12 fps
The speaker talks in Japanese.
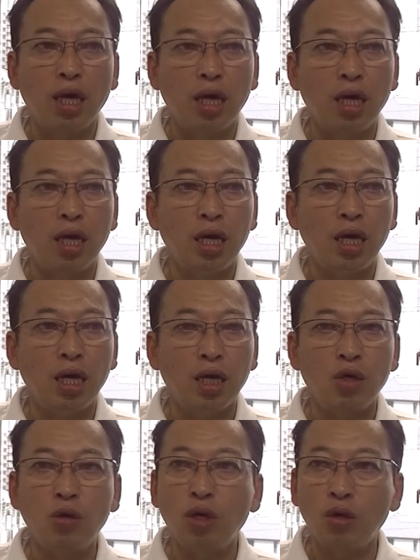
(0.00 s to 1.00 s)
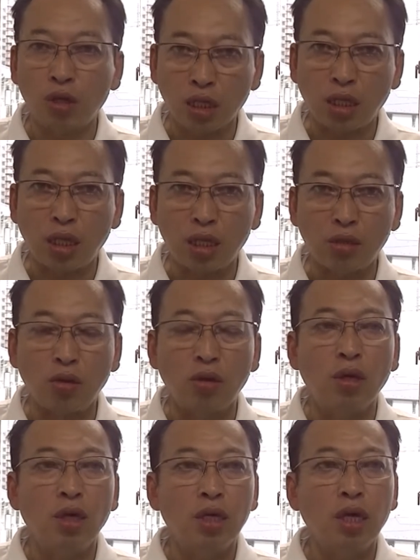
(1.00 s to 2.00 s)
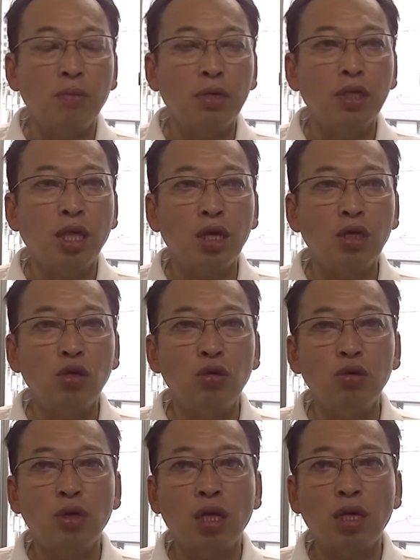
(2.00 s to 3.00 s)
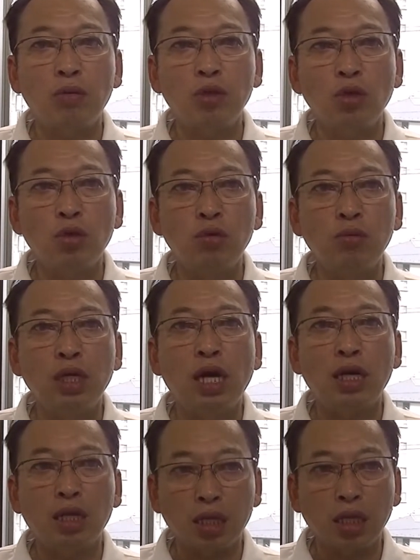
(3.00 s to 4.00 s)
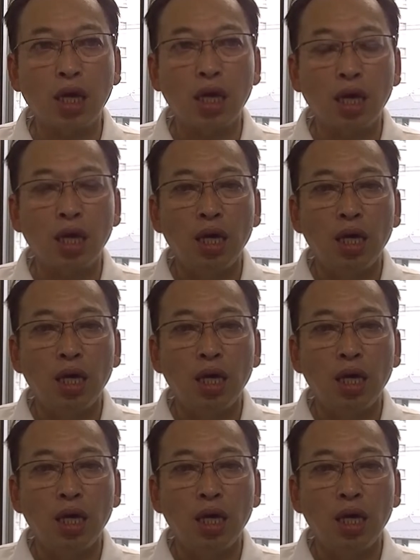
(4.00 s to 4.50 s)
え今日は良かったなとやっぱり天気予報なんかもよく見られて、